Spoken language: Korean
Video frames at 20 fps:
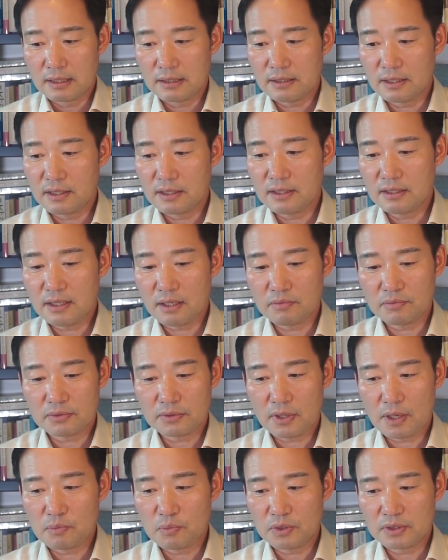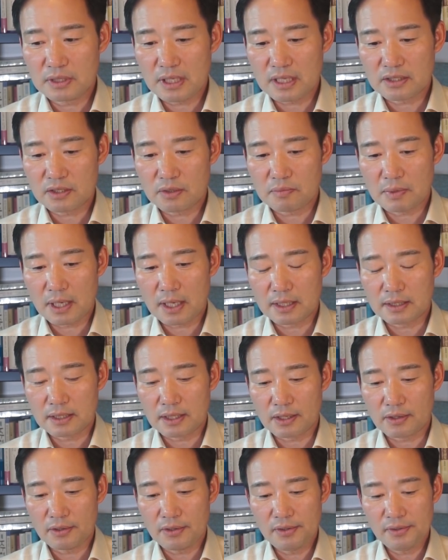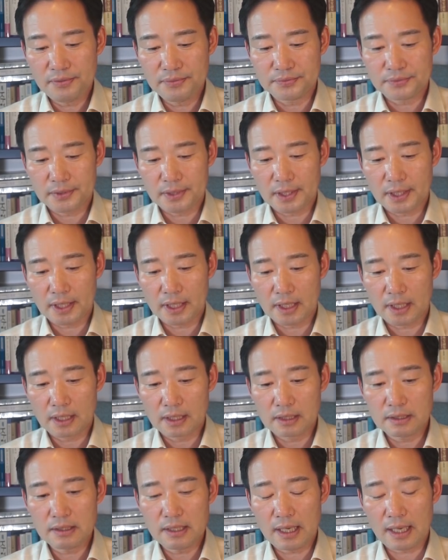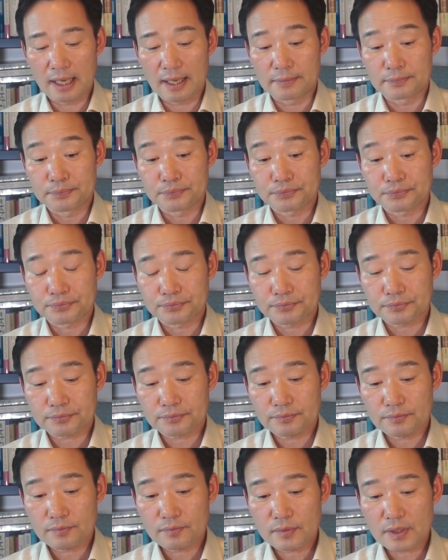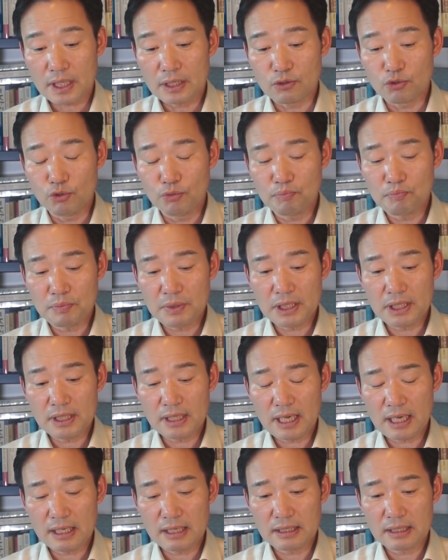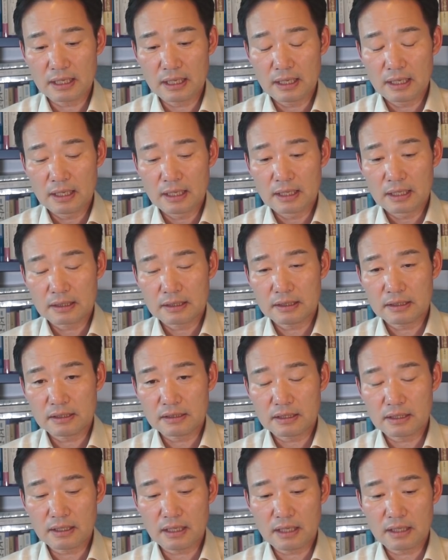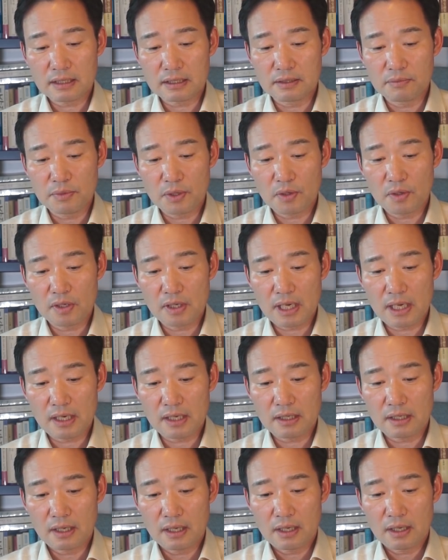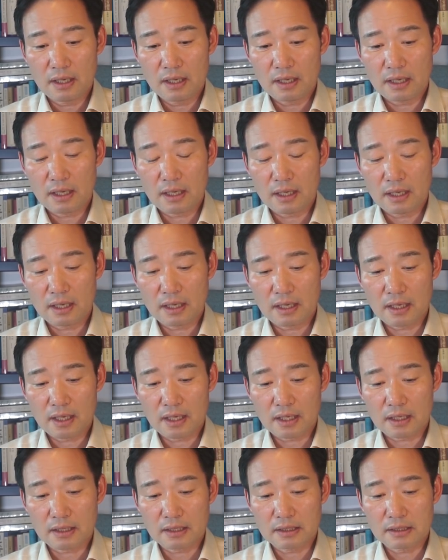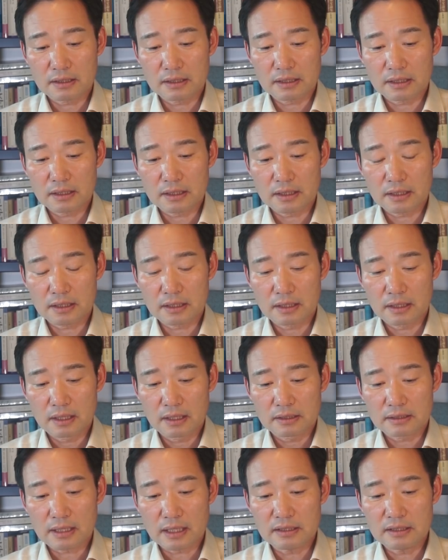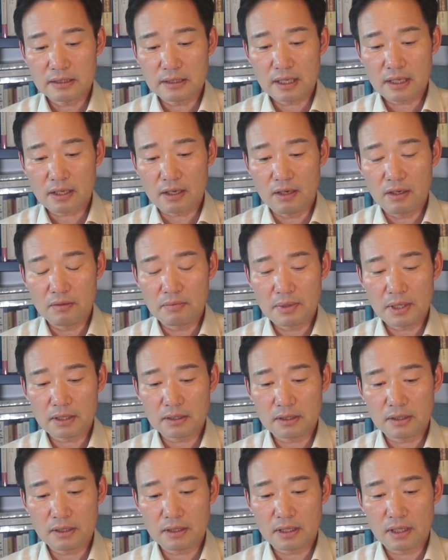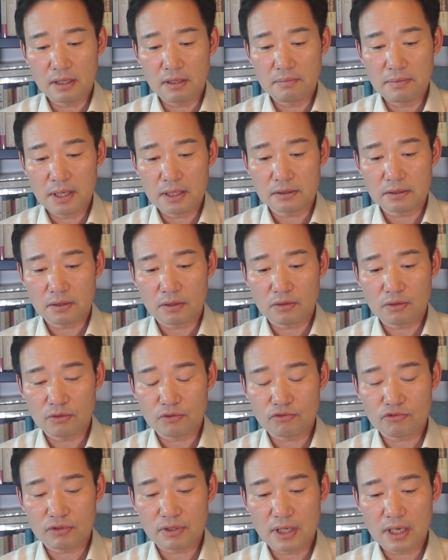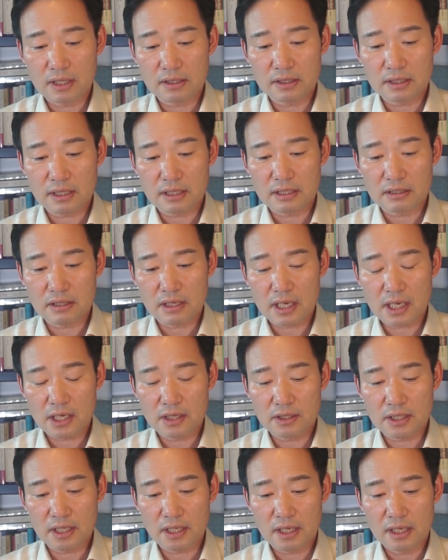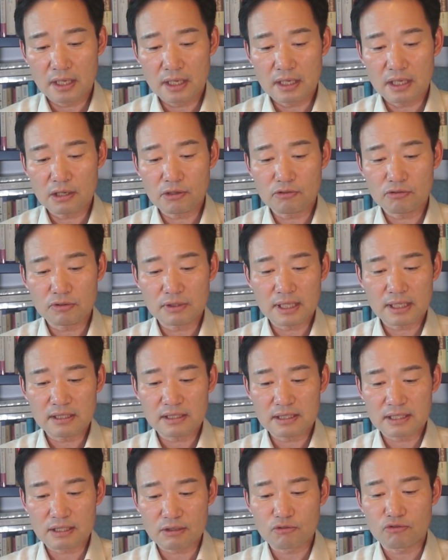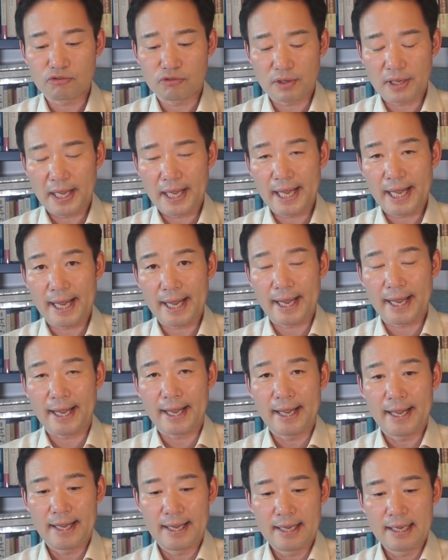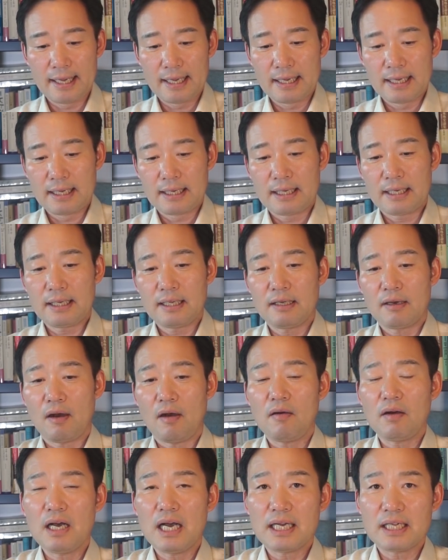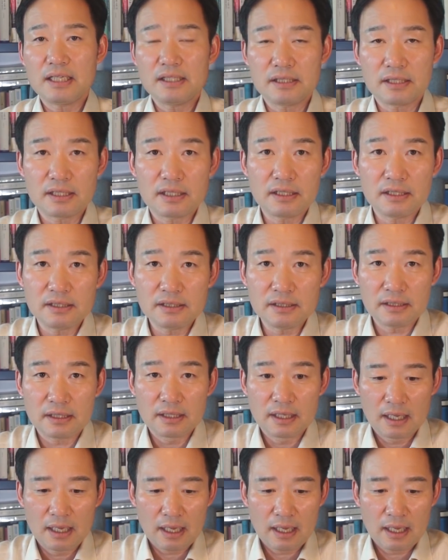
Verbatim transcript: 이제 이제부터 한번 따져봐야 돼요. 예. 근데 윤미향 그 지난 금요일 날그 자신의 결백을 일방적으로 주장하는 기자회견이 있고 난 직후에 이 허강일 씨는